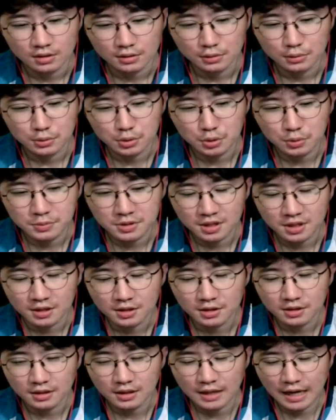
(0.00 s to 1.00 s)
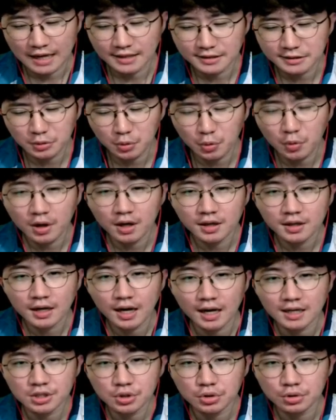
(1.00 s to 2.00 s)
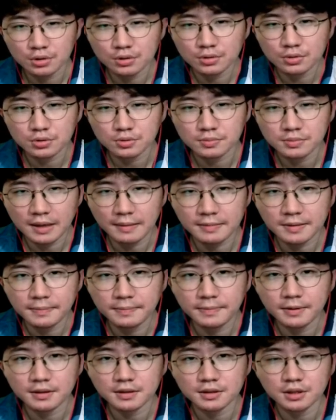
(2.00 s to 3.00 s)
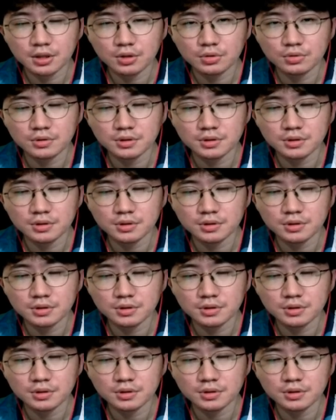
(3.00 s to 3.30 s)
그리고 좀 이제 같은 공간에 갇혀 있는 건 좀 답답하긴 해요.